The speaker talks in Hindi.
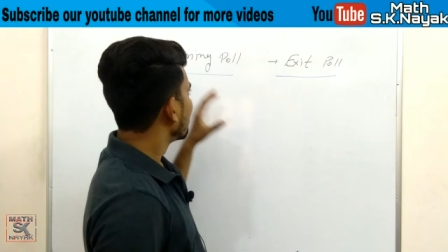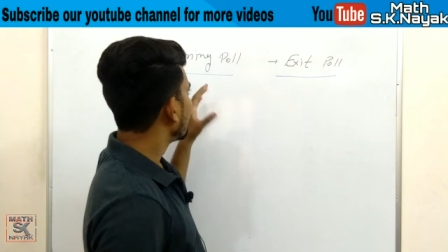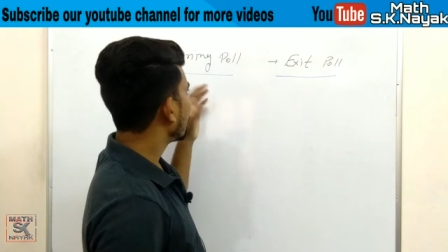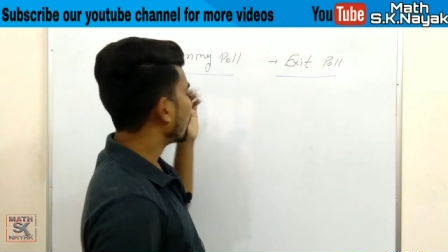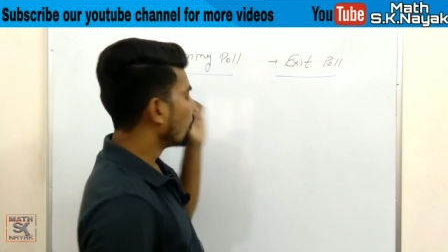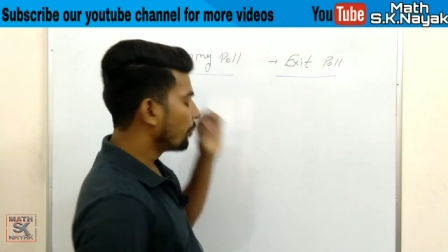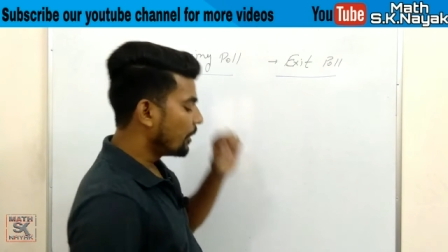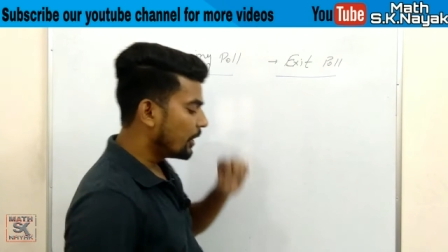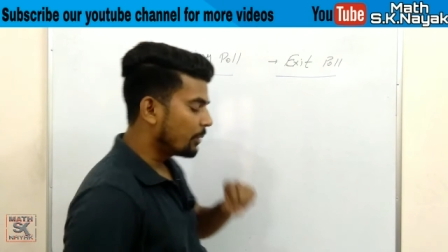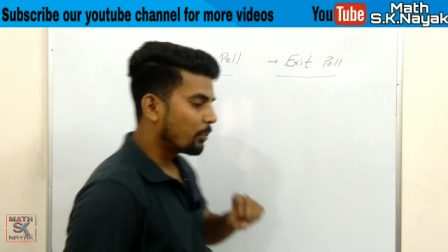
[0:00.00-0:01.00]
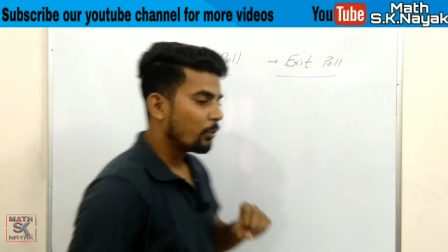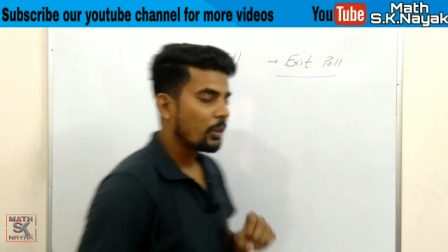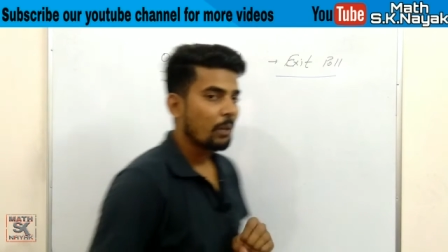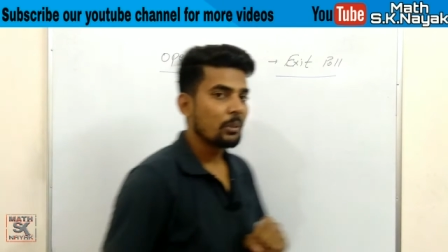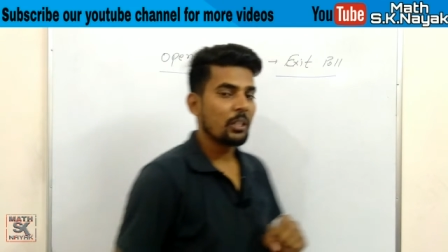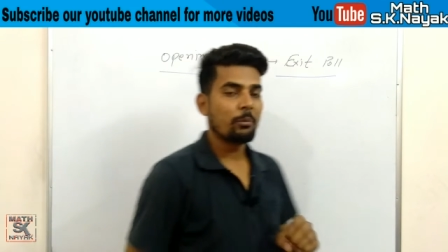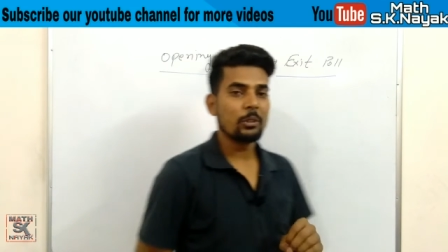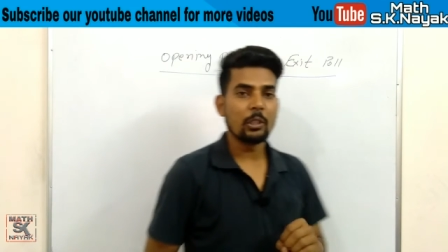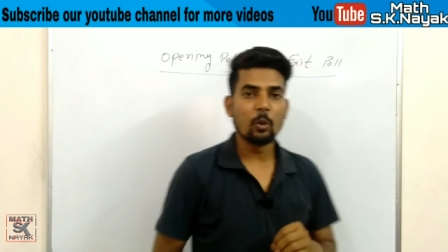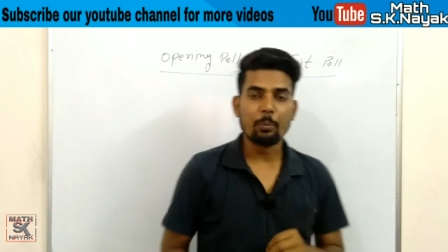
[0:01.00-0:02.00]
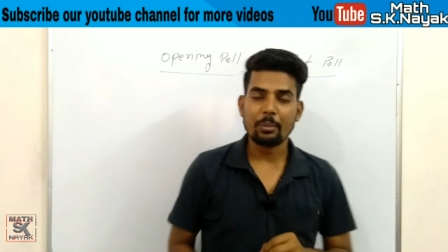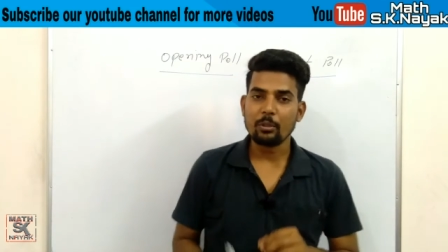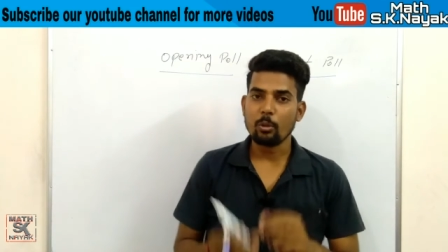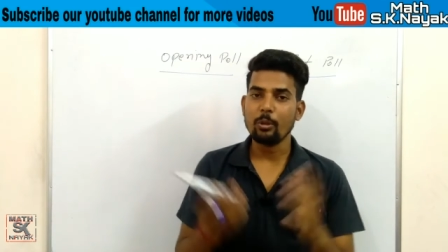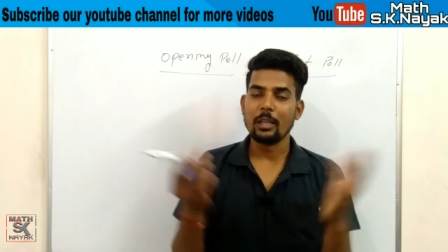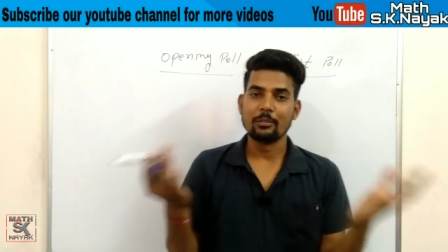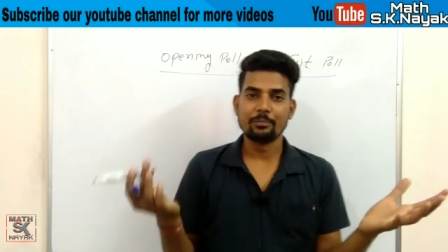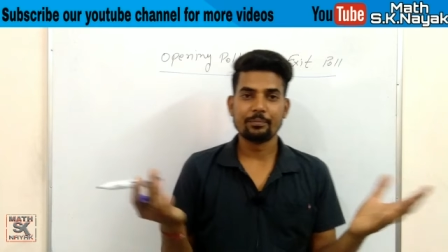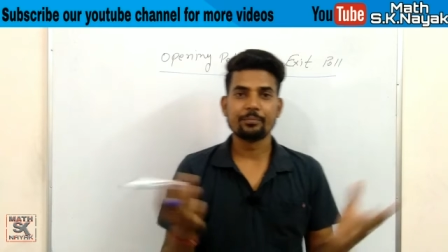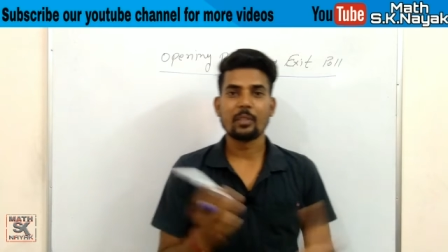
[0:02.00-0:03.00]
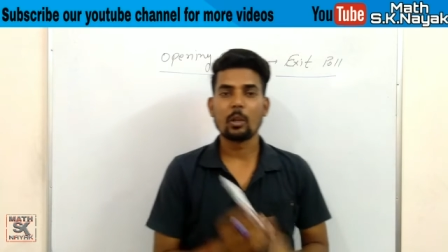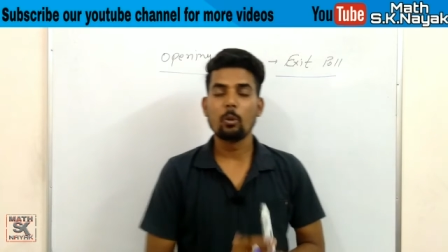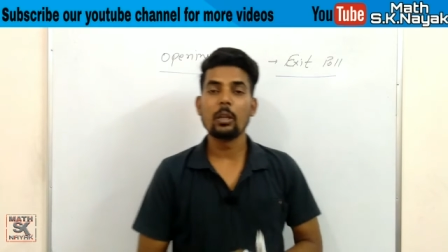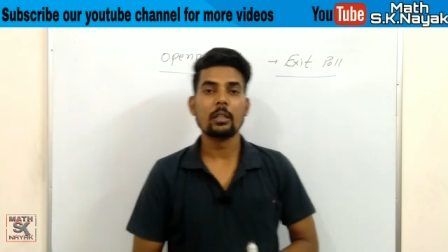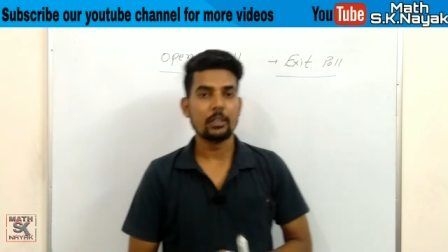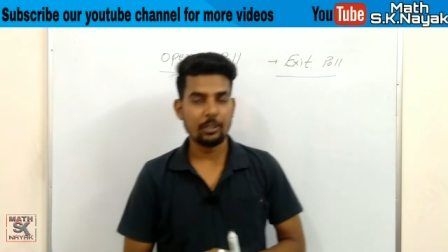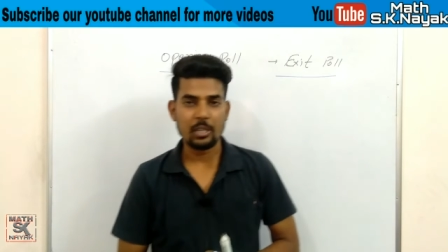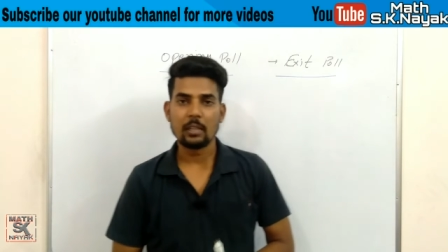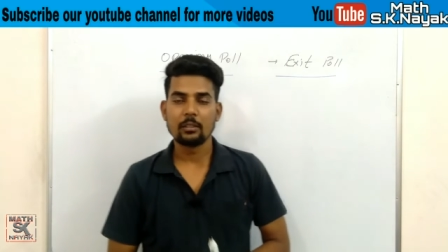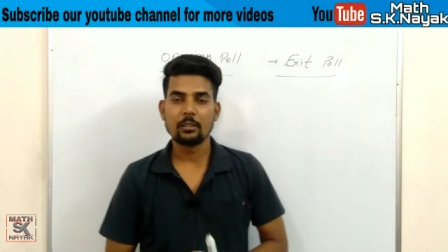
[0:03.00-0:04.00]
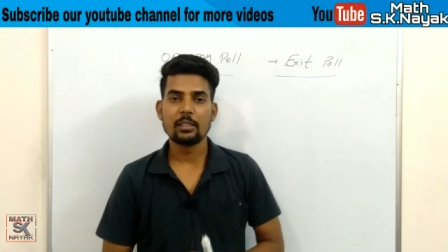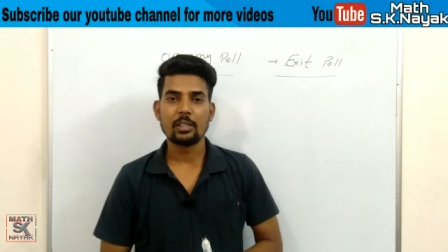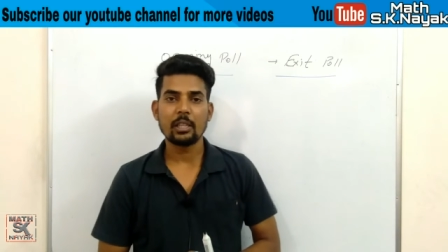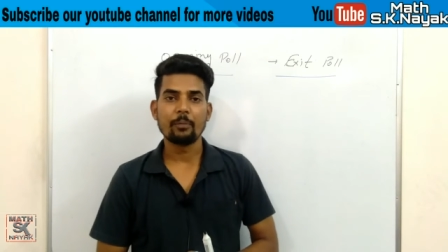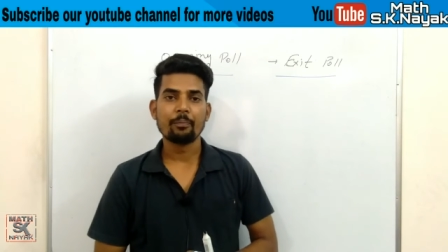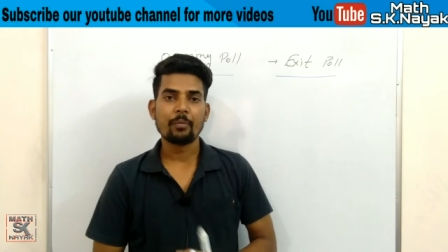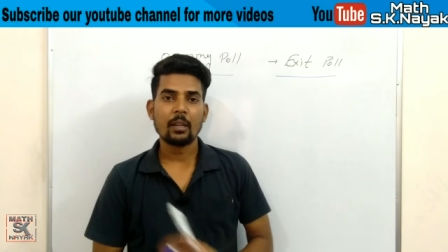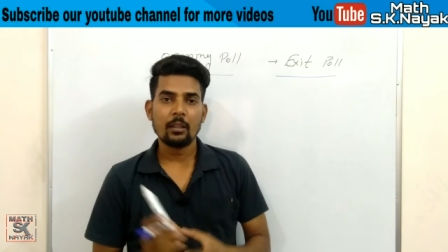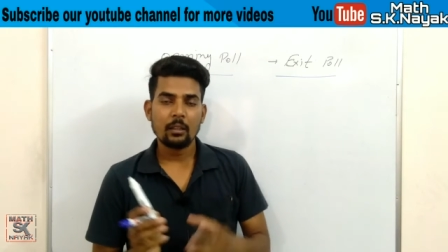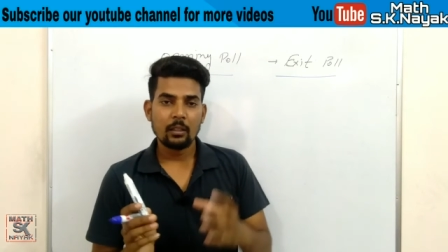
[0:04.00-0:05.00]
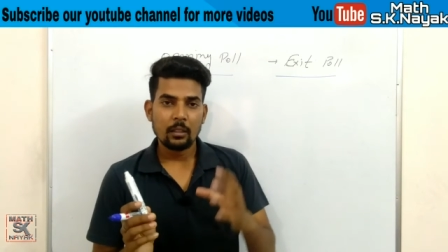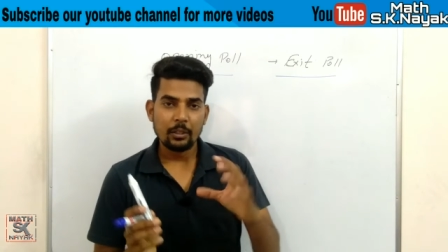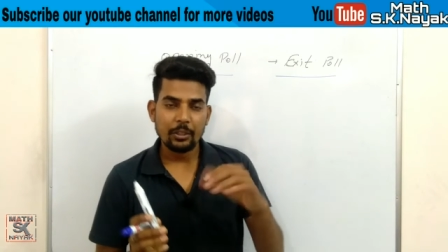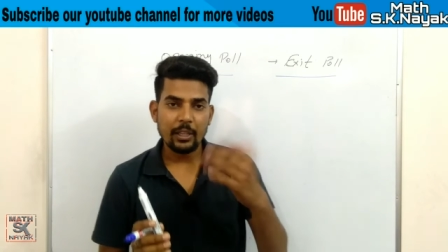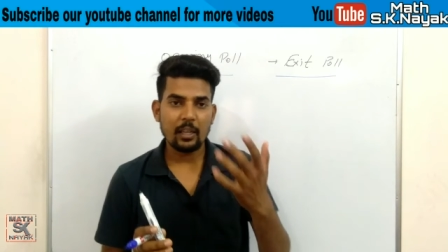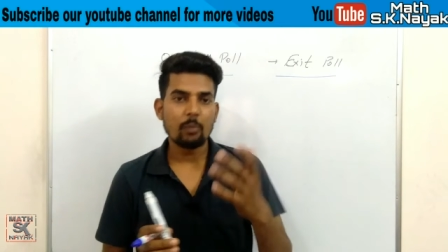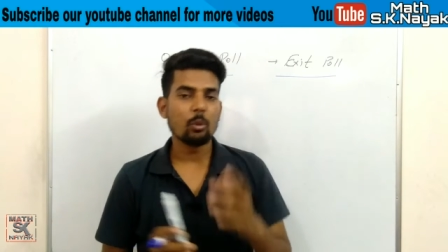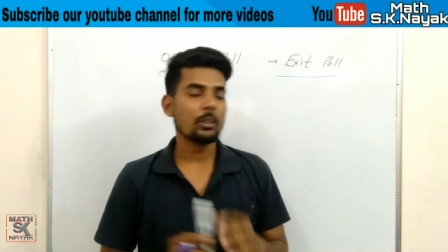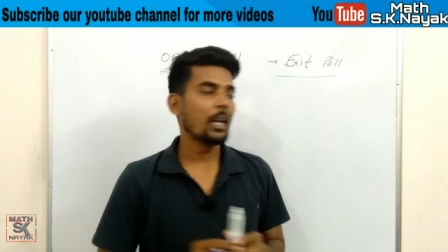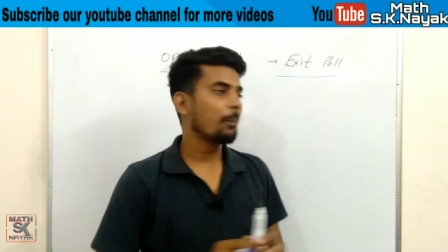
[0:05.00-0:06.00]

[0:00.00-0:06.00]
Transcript: देखो ओपिनियन पोल का मतलब होता है ओपन खुला खुला नतीजा ठीक है ये कब होता है